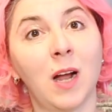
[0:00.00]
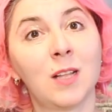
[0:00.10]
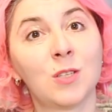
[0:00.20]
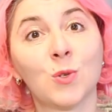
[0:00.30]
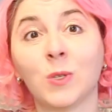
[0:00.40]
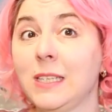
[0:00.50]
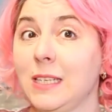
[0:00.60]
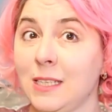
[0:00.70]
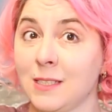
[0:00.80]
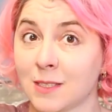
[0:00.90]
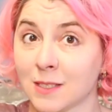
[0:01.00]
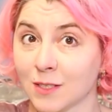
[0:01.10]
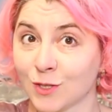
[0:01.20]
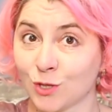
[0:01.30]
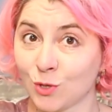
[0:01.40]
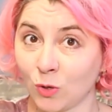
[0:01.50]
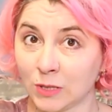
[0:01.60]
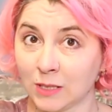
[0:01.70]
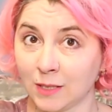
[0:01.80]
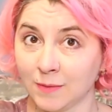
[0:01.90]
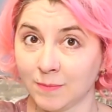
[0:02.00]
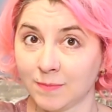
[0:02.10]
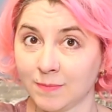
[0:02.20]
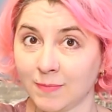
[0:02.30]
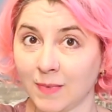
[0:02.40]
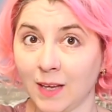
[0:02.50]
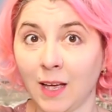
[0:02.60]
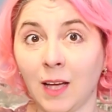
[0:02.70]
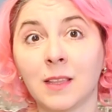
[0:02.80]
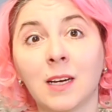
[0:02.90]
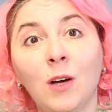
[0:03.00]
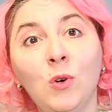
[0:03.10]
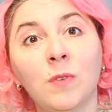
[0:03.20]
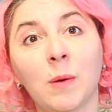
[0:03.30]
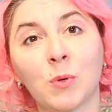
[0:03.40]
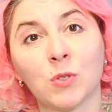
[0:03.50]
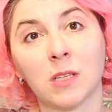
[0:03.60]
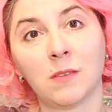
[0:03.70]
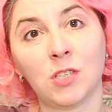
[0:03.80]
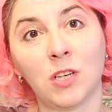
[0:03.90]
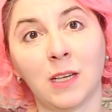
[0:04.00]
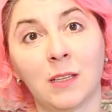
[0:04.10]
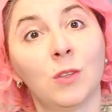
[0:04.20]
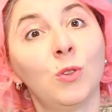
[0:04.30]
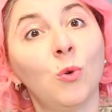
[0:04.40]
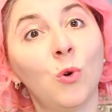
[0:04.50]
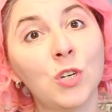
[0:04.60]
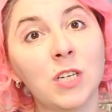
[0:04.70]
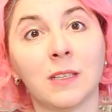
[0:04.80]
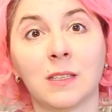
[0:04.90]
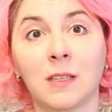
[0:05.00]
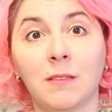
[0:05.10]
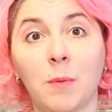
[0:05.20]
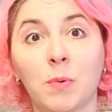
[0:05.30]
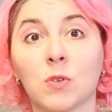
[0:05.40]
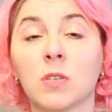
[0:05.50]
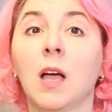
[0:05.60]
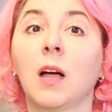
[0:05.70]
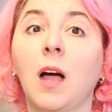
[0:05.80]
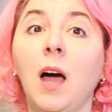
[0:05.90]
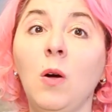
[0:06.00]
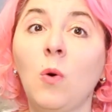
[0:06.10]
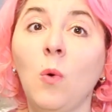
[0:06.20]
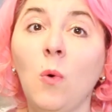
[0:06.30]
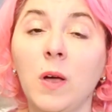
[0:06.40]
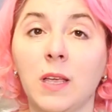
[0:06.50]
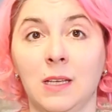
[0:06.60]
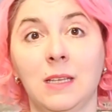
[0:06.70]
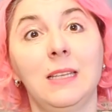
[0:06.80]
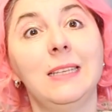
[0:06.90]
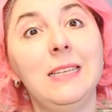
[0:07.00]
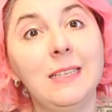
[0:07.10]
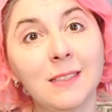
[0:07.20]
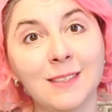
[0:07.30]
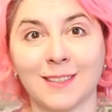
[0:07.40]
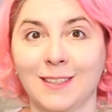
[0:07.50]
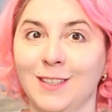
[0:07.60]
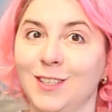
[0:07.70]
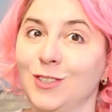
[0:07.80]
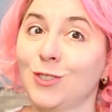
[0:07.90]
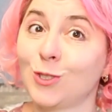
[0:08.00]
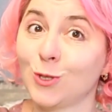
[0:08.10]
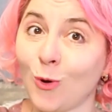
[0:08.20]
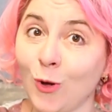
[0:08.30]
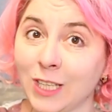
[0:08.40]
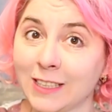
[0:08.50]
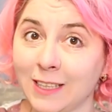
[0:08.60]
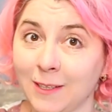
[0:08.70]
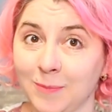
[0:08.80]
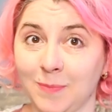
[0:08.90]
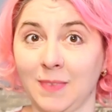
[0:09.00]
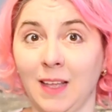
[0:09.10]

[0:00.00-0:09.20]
кольцо из золота, на какой вопрос отвечает? Тоже на вопрос. Какое из золота?